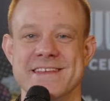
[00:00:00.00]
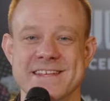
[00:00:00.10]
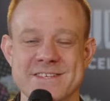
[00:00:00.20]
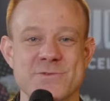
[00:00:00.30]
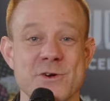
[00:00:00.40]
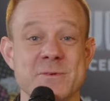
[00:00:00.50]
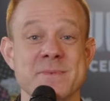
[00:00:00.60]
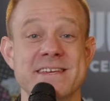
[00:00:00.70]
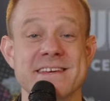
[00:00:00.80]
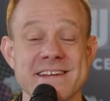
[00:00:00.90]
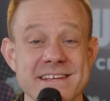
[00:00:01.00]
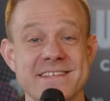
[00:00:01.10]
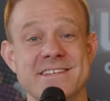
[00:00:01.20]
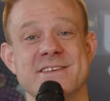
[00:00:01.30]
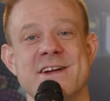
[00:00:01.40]
Jetzt freue ich mich
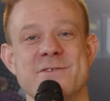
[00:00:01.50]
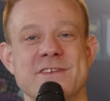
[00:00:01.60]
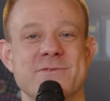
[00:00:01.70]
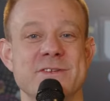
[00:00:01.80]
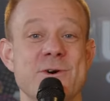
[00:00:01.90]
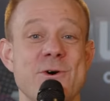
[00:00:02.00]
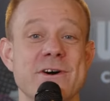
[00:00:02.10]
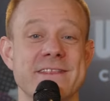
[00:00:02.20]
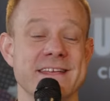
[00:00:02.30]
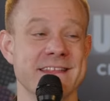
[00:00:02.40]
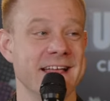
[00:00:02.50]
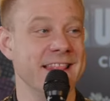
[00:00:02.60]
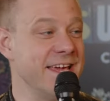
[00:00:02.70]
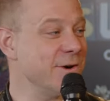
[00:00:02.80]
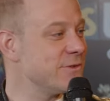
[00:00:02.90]
riesig darauf, dass wir noch den
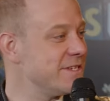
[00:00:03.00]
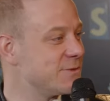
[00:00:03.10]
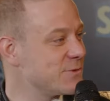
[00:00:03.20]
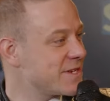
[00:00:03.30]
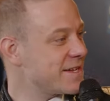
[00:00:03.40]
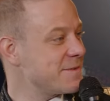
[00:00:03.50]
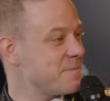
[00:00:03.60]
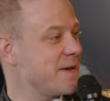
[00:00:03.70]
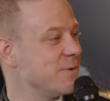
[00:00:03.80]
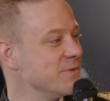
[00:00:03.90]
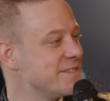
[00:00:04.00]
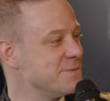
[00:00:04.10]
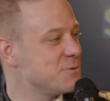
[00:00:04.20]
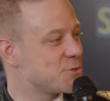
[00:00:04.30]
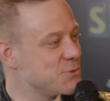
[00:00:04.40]
Leo und die Susan bei uns
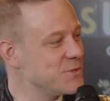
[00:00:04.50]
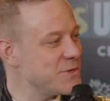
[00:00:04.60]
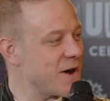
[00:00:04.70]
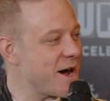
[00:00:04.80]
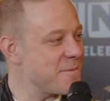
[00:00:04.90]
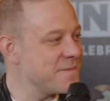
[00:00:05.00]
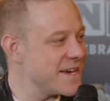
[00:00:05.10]
im Studio haben.